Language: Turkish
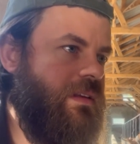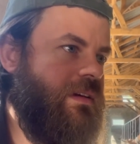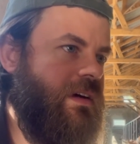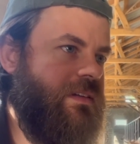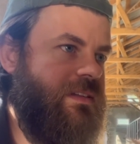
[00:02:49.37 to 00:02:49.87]

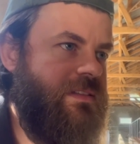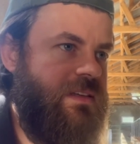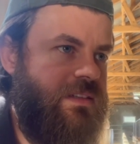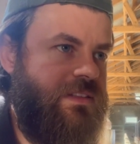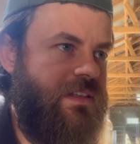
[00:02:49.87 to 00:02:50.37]
karnesi
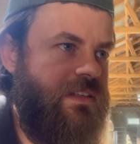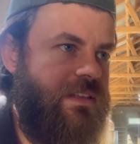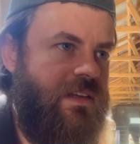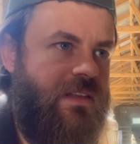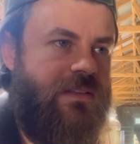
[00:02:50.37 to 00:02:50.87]
her şeyi
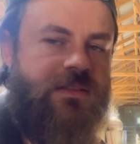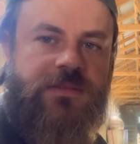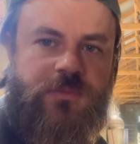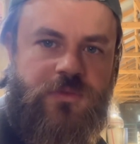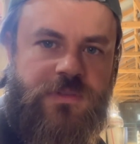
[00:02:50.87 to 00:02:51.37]
geldi.
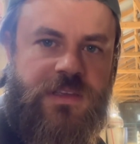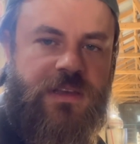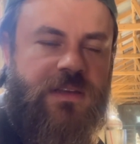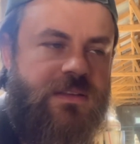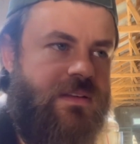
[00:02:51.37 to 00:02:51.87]
Bunun da
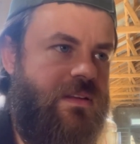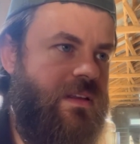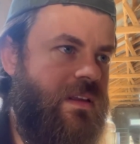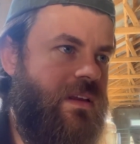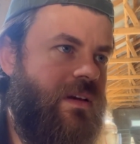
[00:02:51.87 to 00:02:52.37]
geldi.
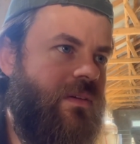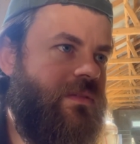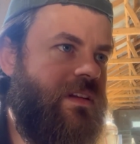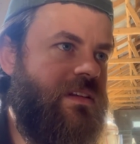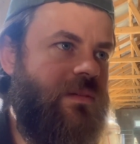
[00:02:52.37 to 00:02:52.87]

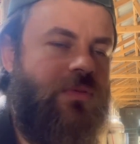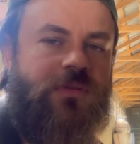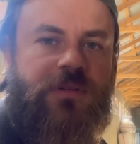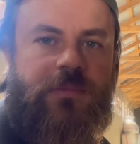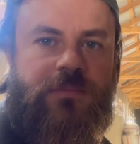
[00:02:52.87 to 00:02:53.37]
Ondan yana
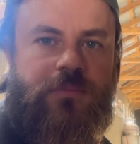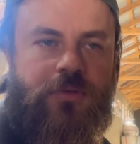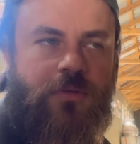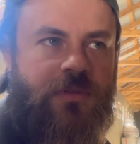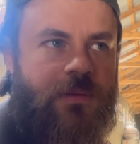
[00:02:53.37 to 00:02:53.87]
problem,
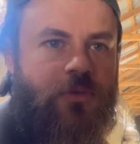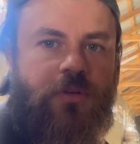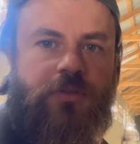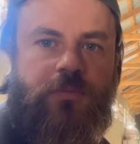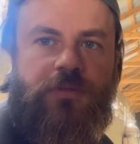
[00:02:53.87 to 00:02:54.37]
problem
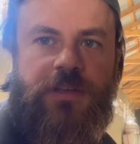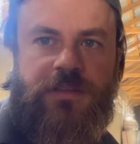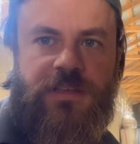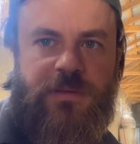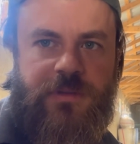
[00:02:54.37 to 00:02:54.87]
yok. Bunların
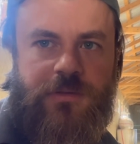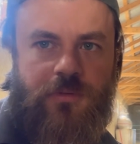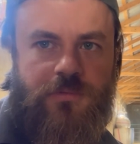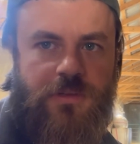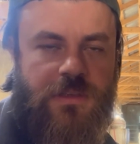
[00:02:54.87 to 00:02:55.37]
da gebelik
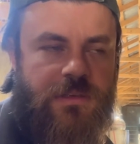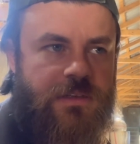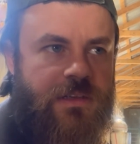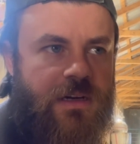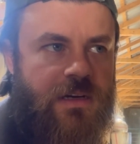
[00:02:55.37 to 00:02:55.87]

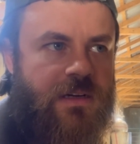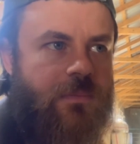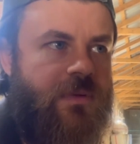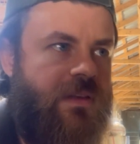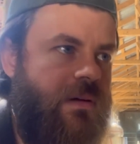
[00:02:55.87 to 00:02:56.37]
kontrollerini
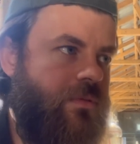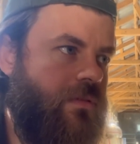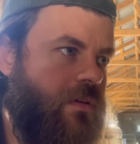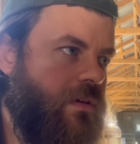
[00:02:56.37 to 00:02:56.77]
Hakan Bey yapıyor.